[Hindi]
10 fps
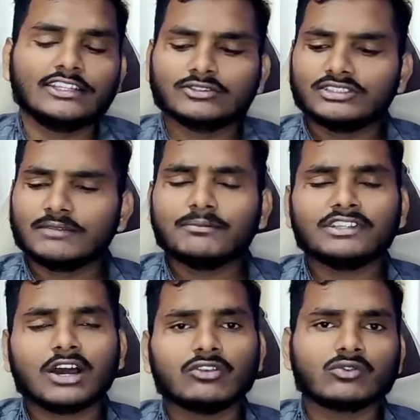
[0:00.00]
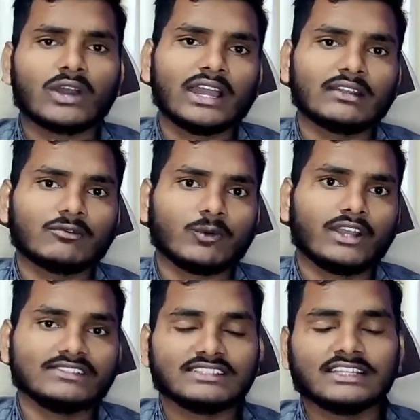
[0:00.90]
तो ये विदाउट वायर
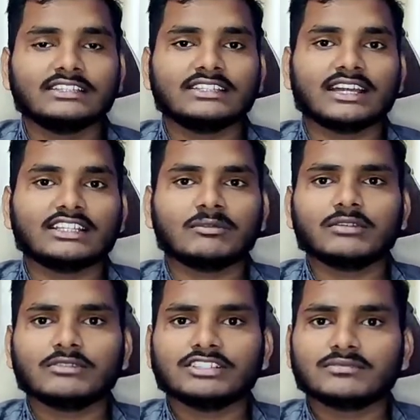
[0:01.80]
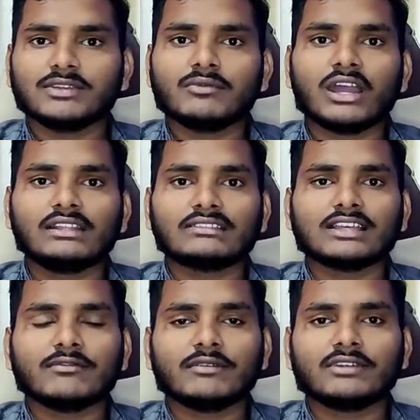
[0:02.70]
वॉइस ही नहीं दे रहा था मतलब इसमें वायरलेस
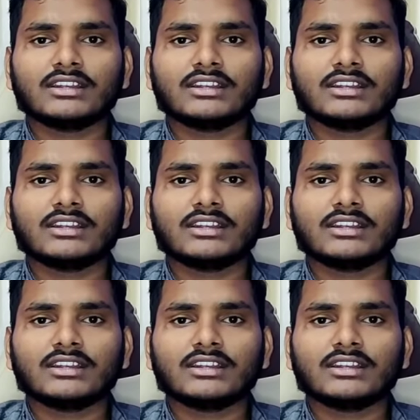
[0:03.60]
एफ